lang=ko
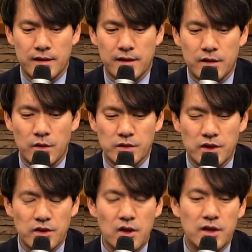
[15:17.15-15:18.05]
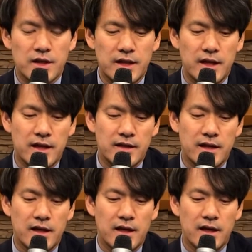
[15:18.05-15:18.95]
그리고 성경
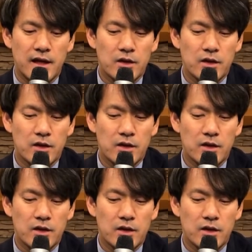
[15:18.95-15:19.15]
이해에